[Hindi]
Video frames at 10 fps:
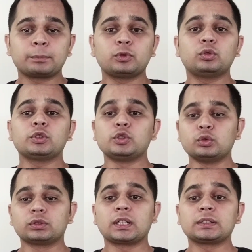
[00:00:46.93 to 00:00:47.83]
ऐप को
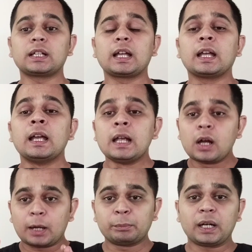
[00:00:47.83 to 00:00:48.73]
यूज़ करना है
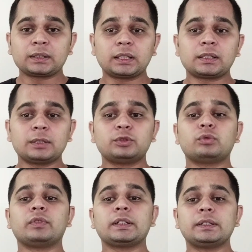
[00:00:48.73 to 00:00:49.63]
अब बात करते हैं जो
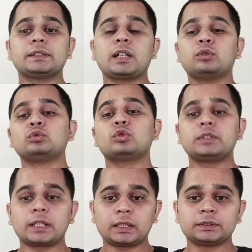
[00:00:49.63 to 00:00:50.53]
वेट लिस्ट है उनको
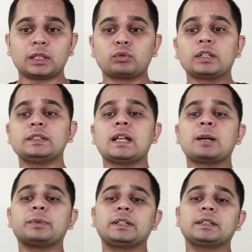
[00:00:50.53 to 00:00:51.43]
ये कहना चाहूँगा कि यहाँ
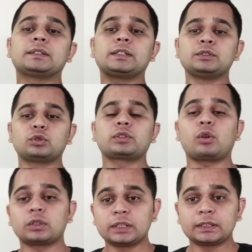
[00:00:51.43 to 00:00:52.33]
पर एक स्क्रीन
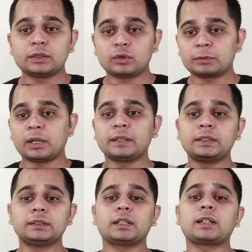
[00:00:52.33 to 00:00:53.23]
और देखिए जो एक भाई
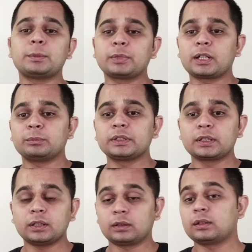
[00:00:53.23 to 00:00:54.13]
ने इंस्टाग्राम पर कमेंट
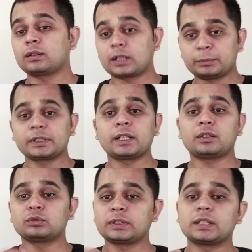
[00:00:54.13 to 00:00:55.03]
कमेंट कह रहा
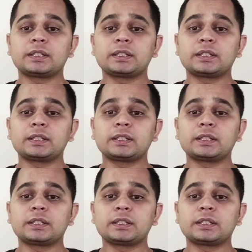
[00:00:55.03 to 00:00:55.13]
हूँ शेयर